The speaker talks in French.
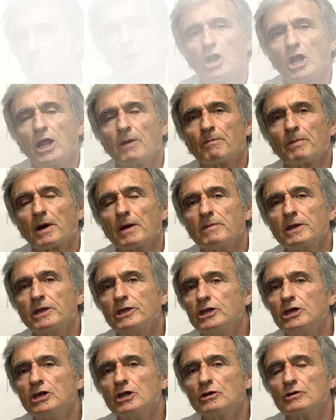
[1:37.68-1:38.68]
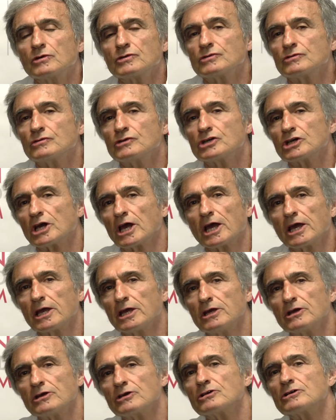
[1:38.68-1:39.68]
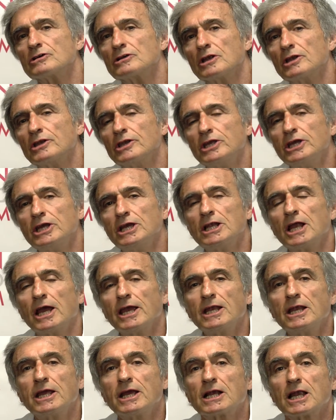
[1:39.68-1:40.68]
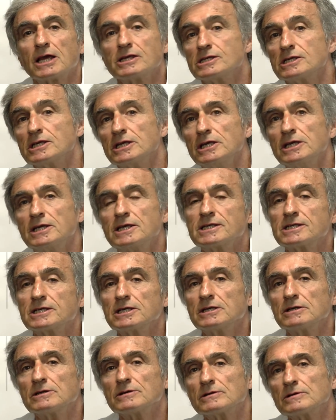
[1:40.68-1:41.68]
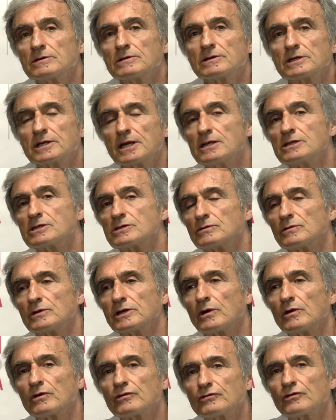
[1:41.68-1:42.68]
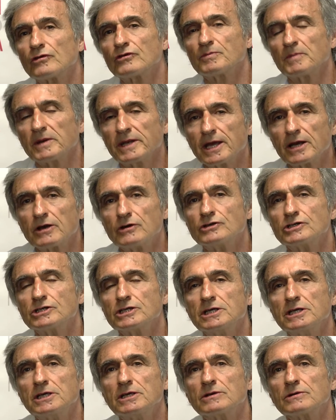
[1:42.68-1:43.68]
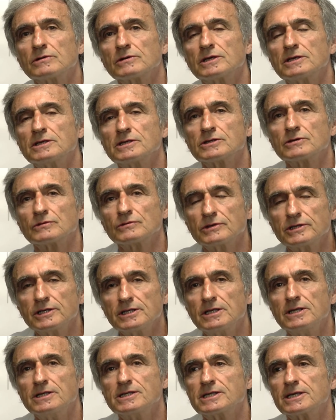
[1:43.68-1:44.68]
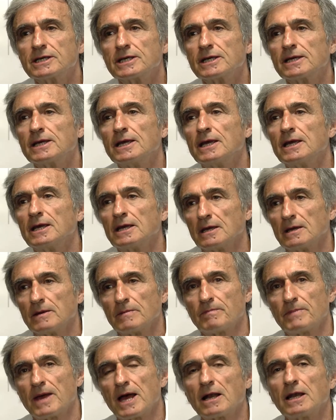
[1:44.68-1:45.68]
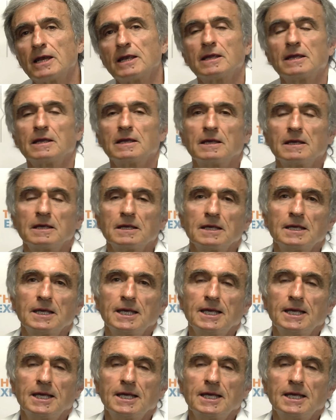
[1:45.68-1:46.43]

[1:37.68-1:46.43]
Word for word: L'après-midi, le sujet, je l'ai dit, là il est classique, c'est euh, quelles sont les ressources pédagogiques euh, qui sont utilisées par les,